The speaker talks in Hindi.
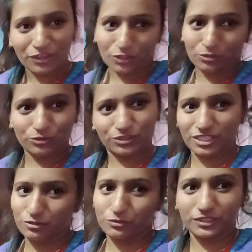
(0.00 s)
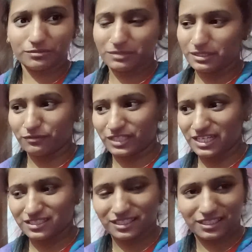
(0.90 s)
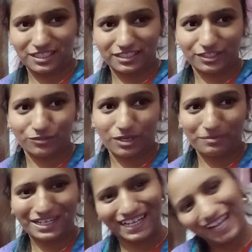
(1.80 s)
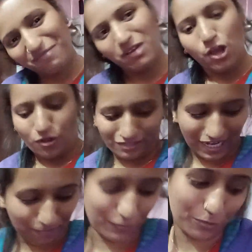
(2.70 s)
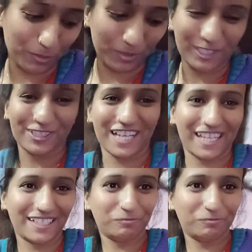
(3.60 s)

तो चलो फिर मैं फटाक से कर देती हूँ अपना काम और आप लोग भी पी लो चाय